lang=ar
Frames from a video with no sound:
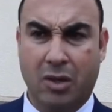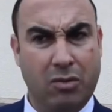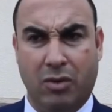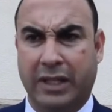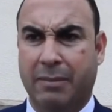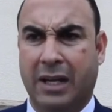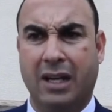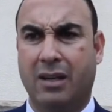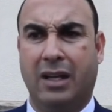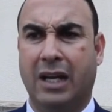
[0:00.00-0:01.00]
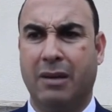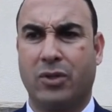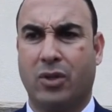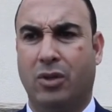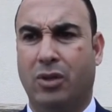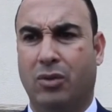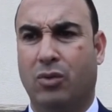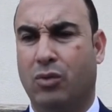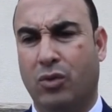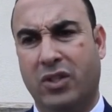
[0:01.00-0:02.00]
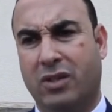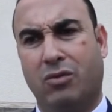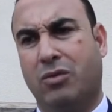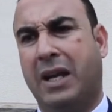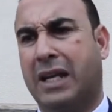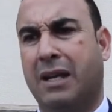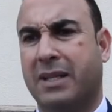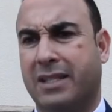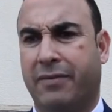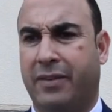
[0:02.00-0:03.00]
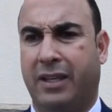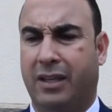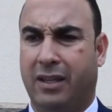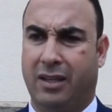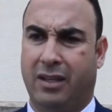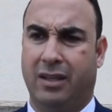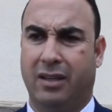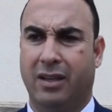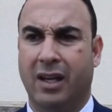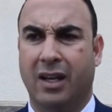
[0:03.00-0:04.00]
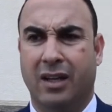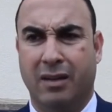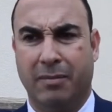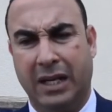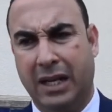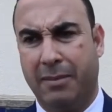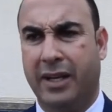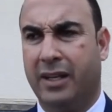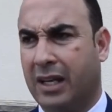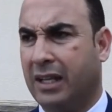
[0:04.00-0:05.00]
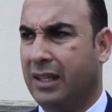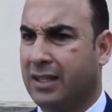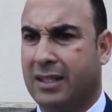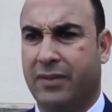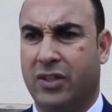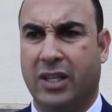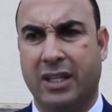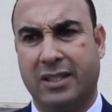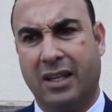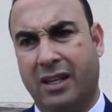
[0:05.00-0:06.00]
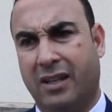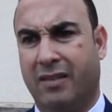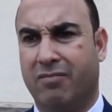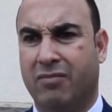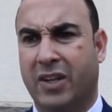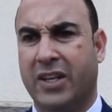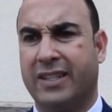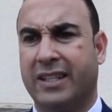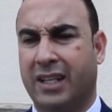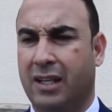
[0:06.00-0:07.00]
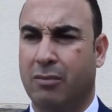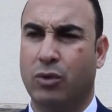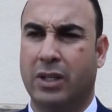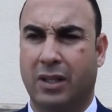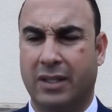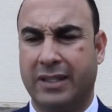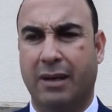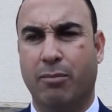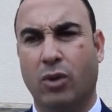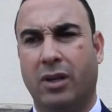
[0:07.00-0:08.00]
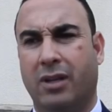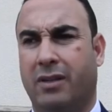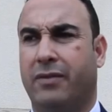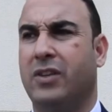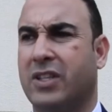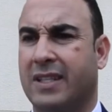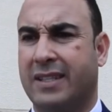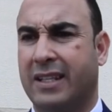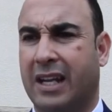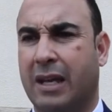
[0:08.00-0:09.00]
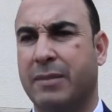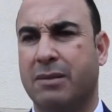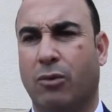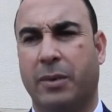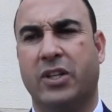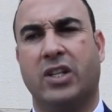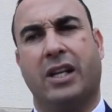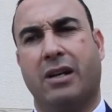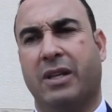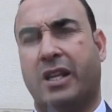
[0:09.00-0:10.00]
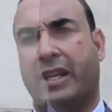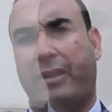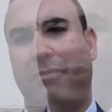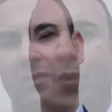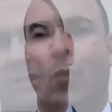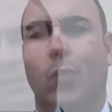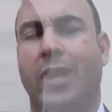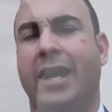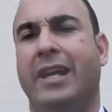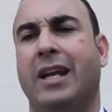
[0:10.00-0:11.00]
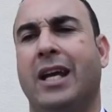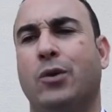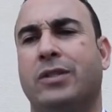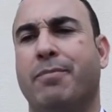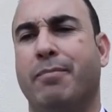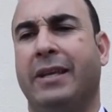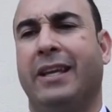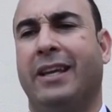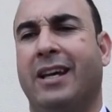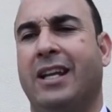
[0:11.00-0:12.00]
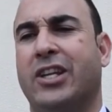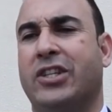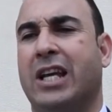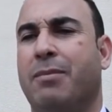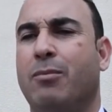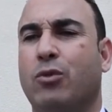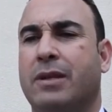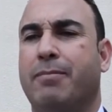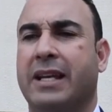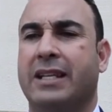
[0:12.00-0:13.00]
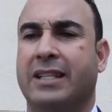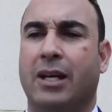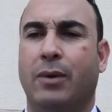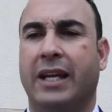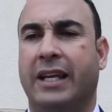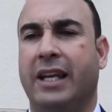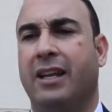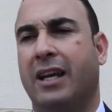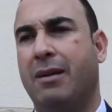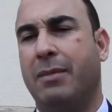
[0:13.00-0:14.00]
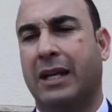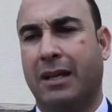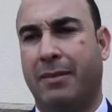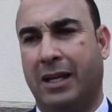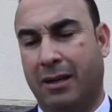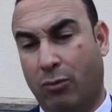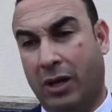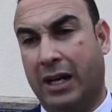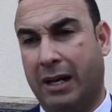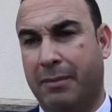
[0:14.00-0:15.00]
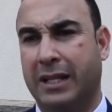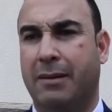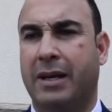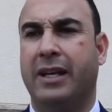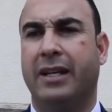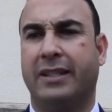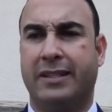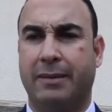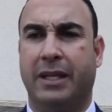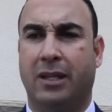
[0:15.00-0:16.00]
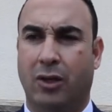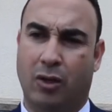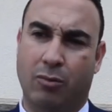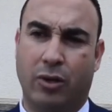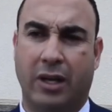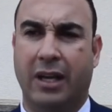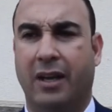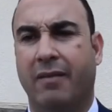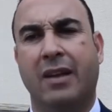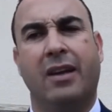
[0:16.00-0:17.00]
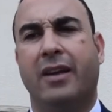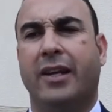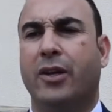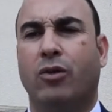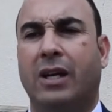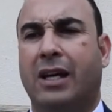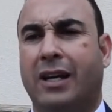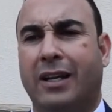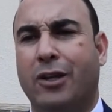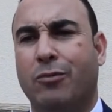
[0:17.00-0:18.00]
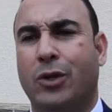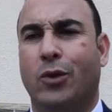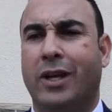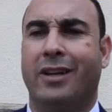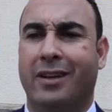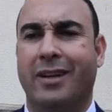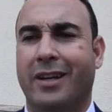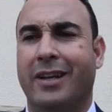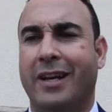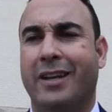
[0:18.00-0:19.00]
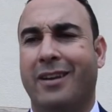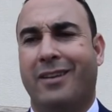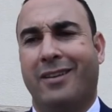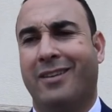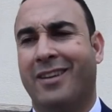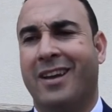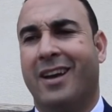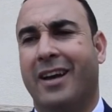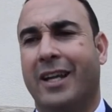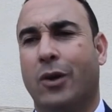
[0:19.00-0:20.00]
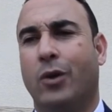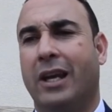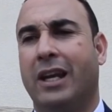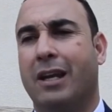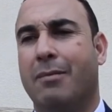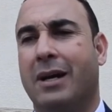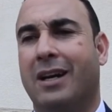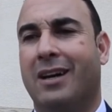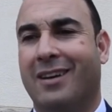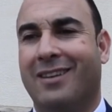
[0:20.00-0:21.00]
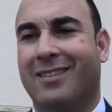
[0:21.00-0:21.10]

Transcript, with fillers: وهذا حق حق مشروع والمحكمه صافي بان لي بان القضيه صافي جاهزه حجزتها التامل في الجلسه الخميس المقبل ان شاء الله الرحمن الرحيم وانا لا اسمي الاشياء بمسمياتها ولكن المحكمه المقرة ما دام ان تستبعد الامور نحن لا لا يمكن ان ان ان ان, أن نقول الا ما